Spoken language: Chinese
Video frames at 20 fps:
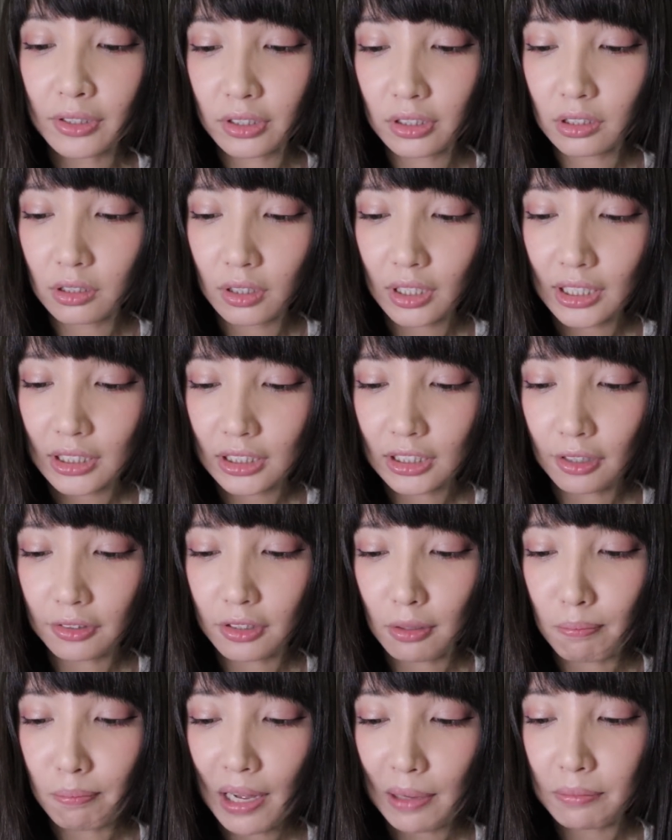其实可以造
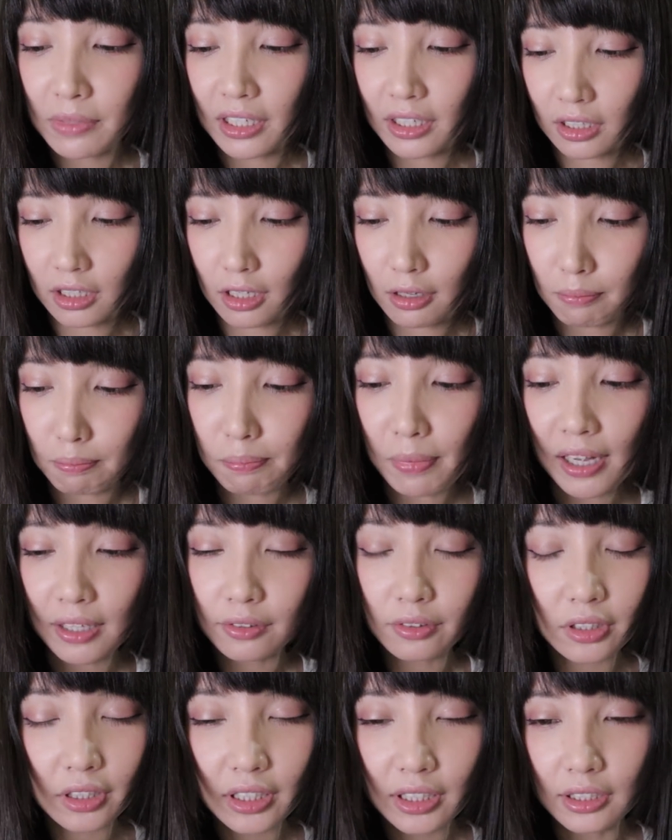成版面一个很棒
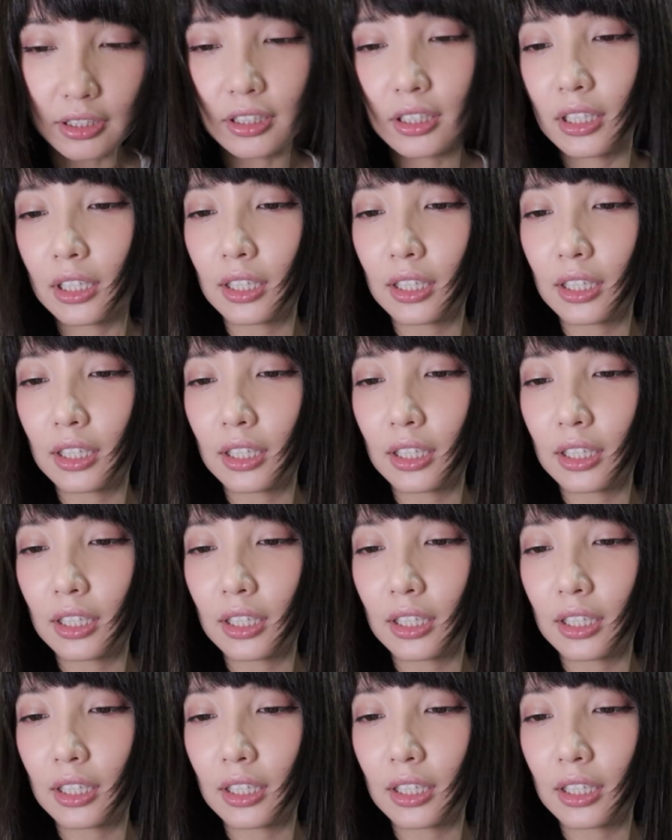的一个